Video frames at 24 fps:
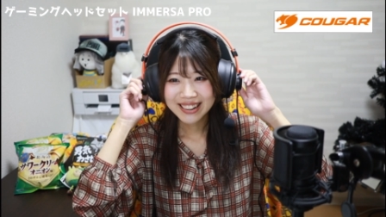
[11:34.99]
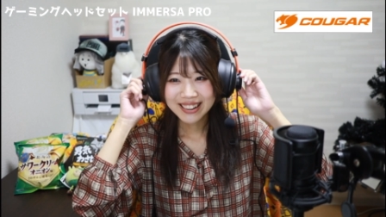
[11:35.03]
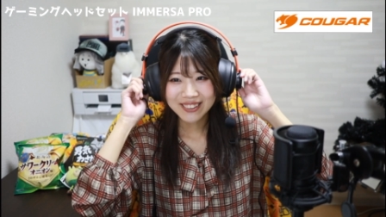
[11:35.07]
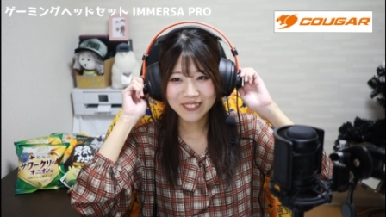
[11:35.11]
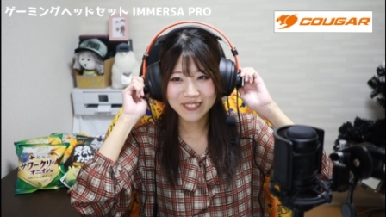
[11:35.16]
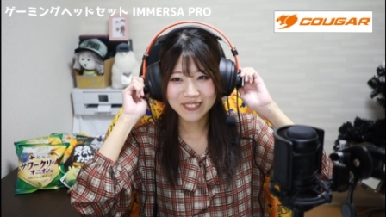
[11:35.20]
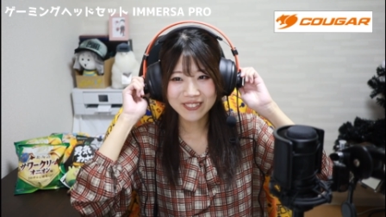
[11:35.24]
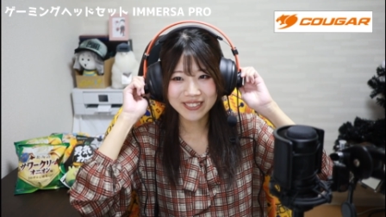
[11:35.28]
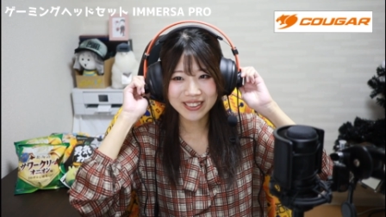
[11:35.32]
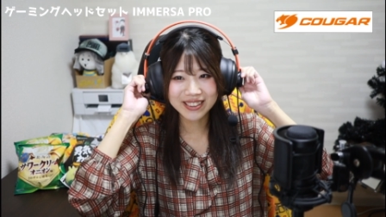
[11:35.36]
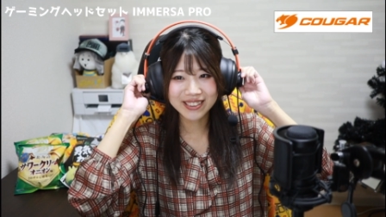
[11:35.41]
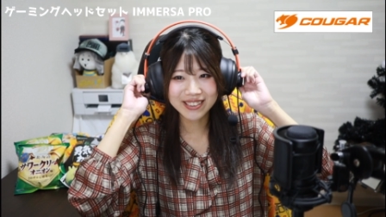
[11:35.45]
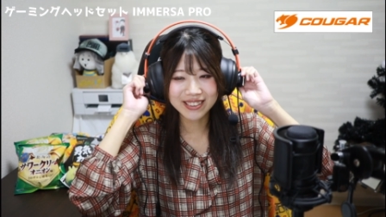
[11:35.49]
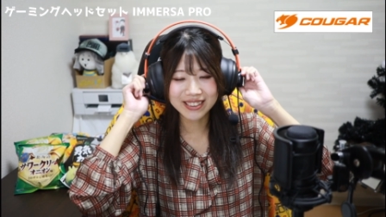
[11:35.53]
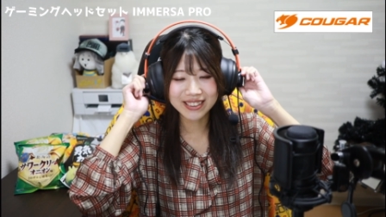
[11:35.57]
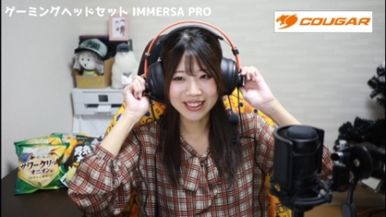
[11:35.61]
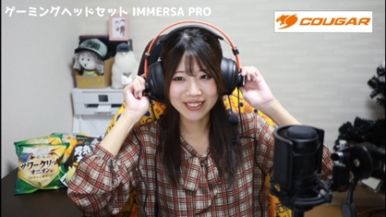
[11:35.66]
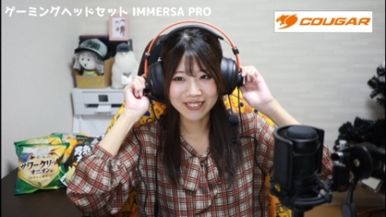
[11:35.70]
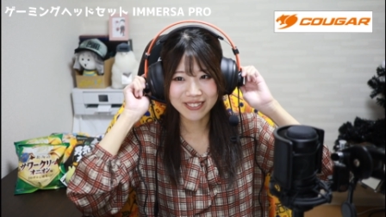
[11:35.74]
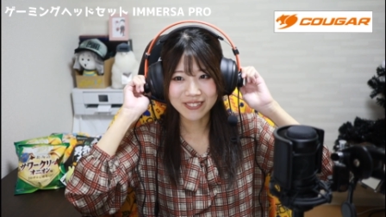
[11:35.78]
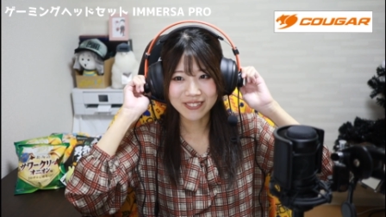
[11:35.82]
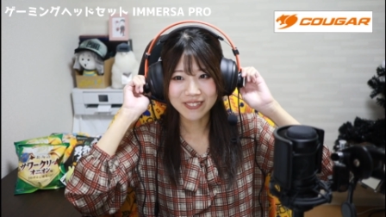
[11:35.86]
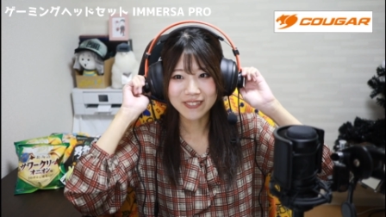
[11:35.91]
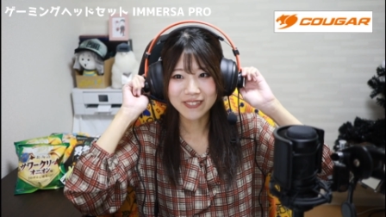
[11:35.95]
ここについて
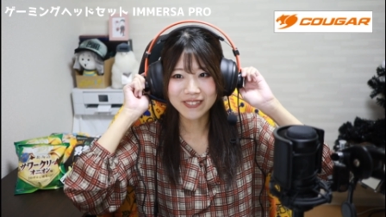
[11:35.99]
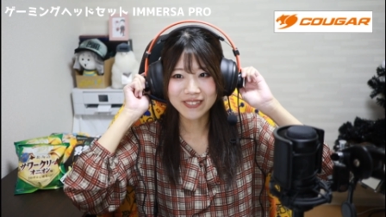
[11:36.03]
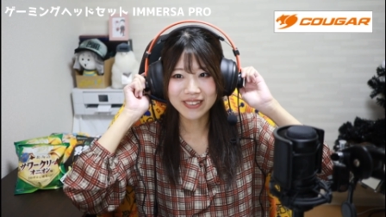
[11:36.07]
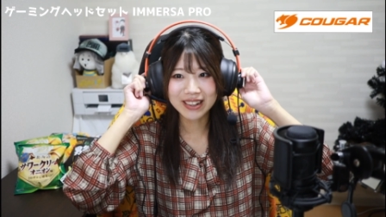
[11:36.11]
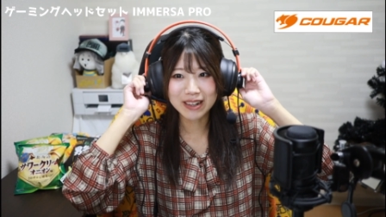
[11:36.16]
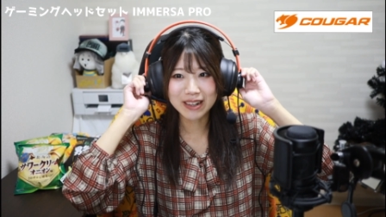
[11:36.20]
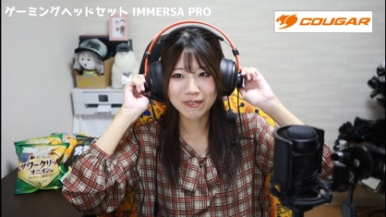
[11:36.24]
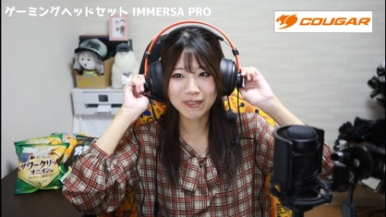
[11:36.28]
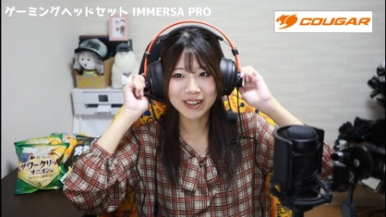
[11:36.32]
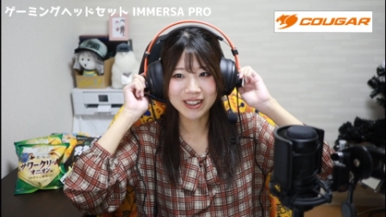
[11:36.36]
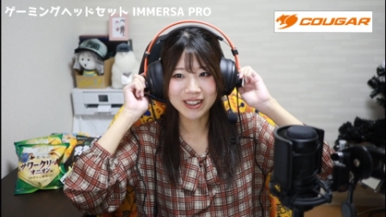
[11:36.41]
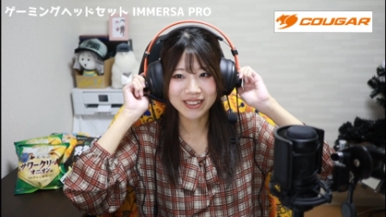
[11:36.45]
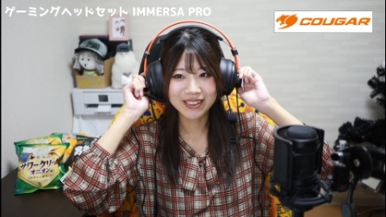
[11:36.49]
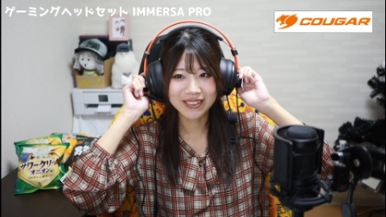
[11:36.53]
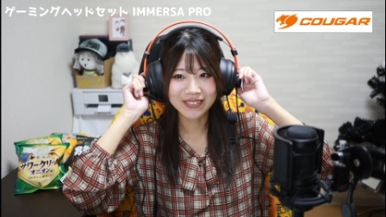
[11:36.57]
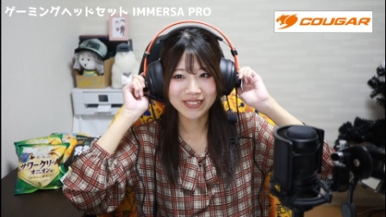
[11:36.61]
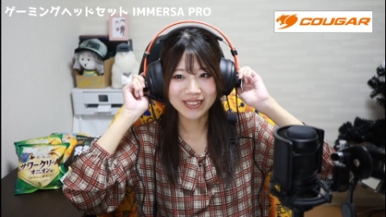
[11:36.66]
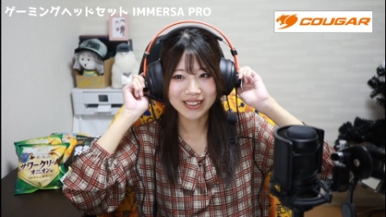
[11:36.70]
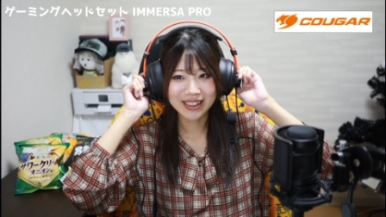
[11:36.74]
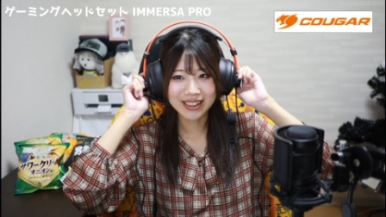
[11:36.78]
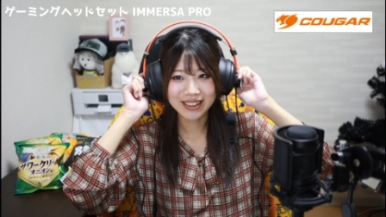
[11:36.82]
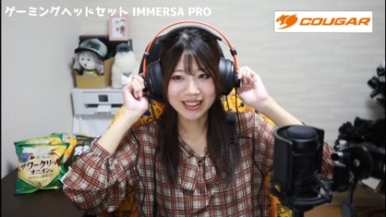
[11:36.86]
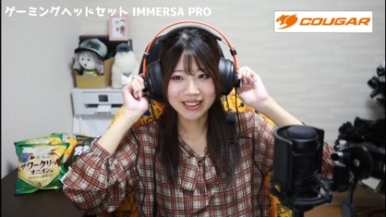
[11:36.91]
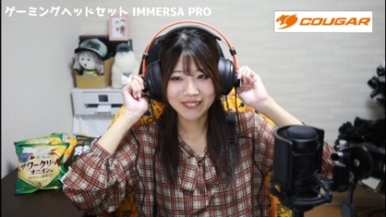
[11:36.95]
るの。ここが回るよう
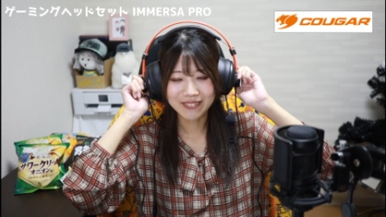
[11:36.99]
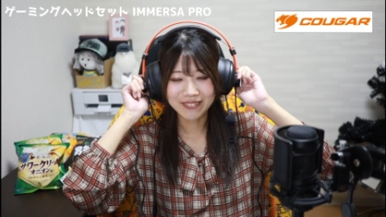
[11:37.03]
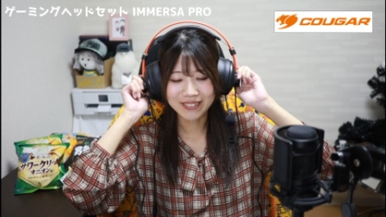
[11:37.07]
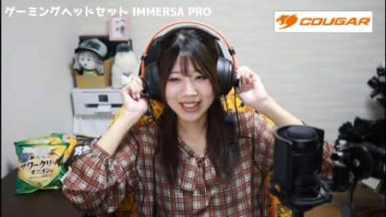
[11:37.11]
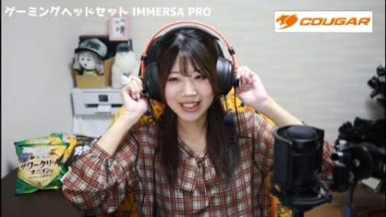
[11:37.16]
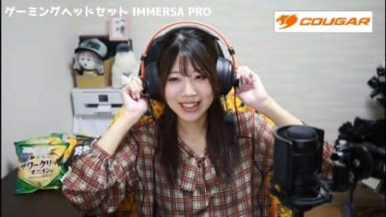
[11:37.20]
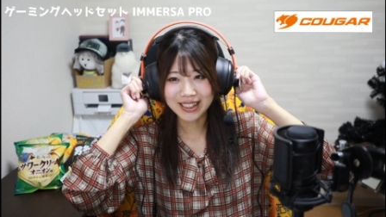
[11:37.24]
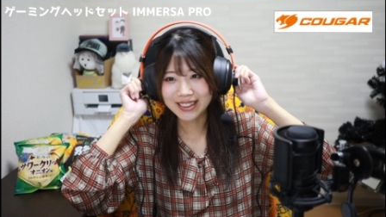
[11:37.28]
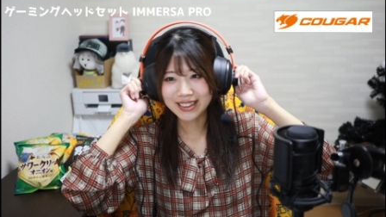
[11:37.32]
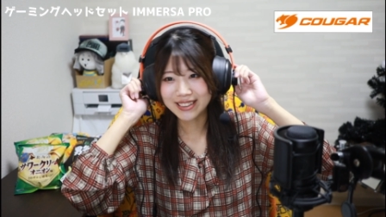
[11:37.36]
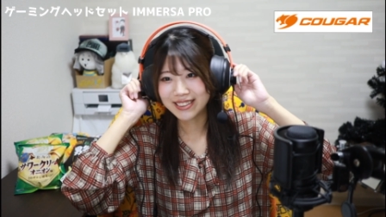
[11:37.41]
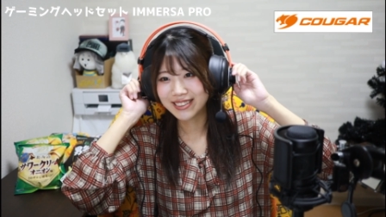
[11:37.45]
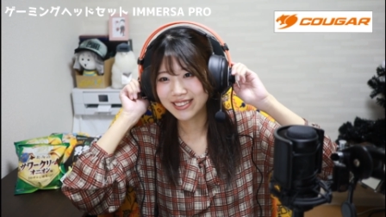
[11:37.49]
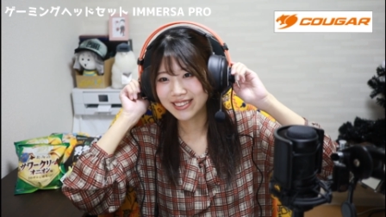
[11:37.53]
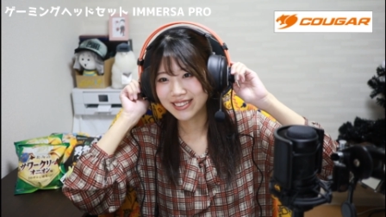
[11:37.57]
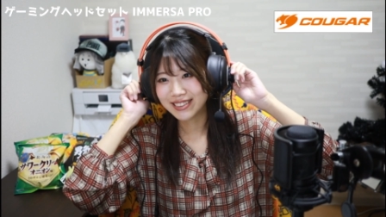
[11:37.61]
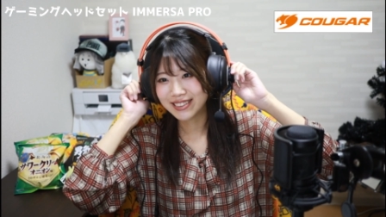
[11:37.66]
になってるみたいです。